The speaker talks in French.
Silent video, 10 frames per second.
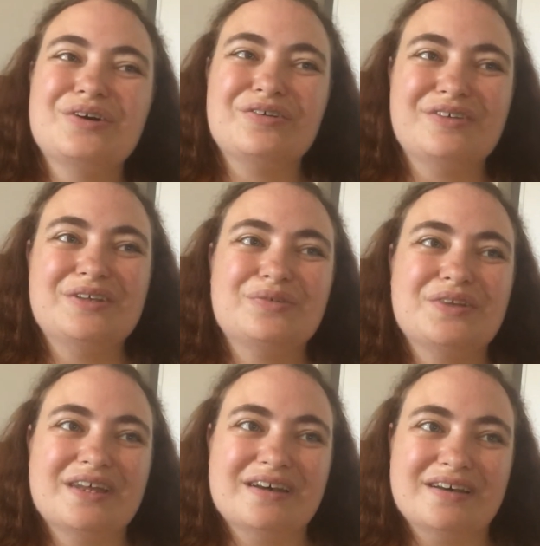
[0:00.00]
donc en fait,
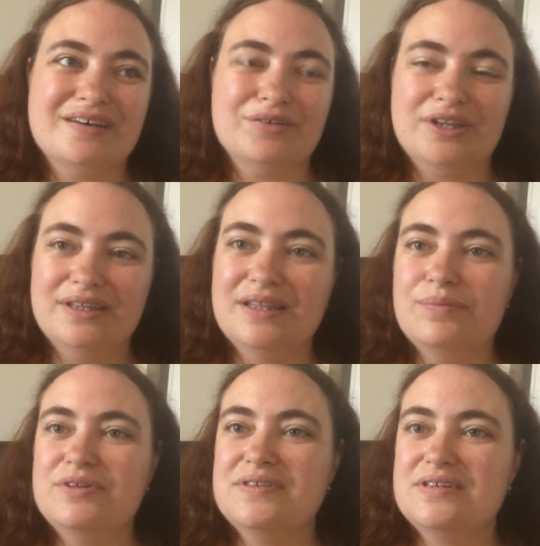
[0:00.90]
on a, on a
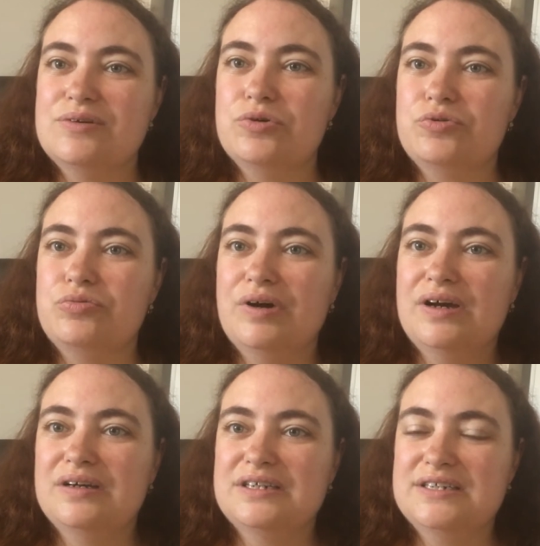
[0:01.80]
détapissé le
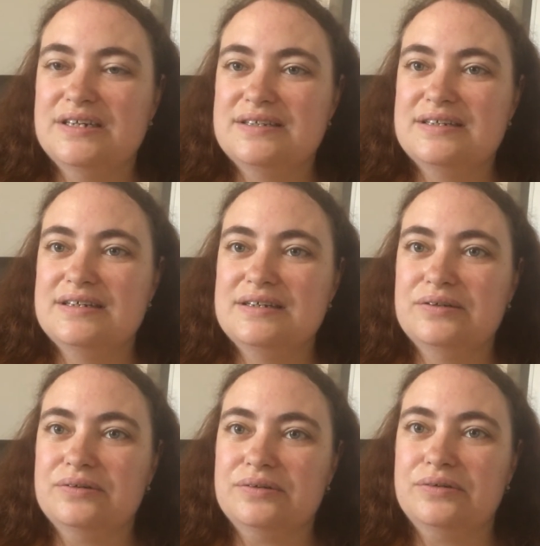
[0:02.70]
coin qui était...
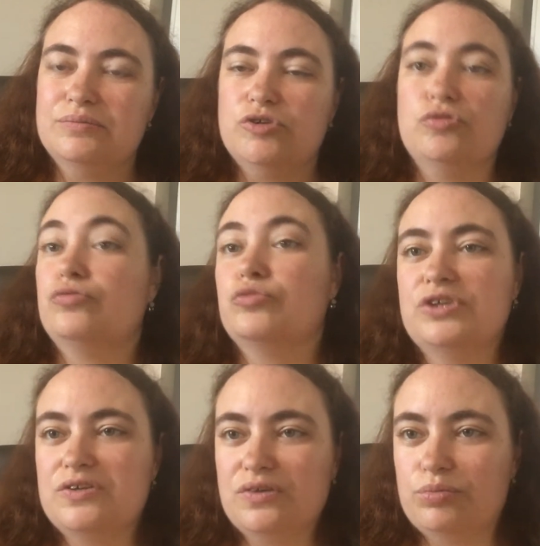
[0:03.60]
Euh, bah, je vais vous
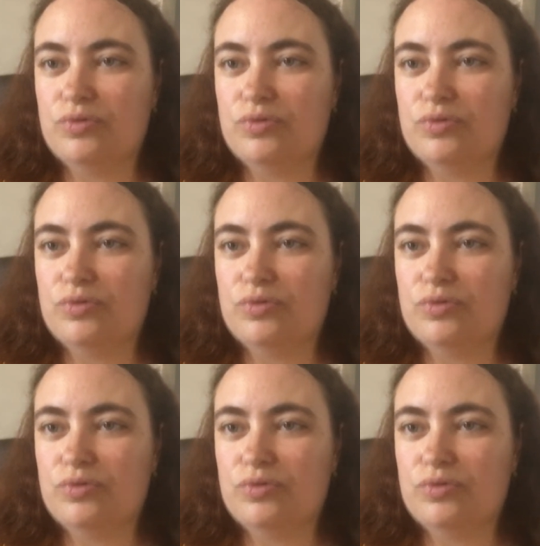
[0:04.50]
montrer, ce sera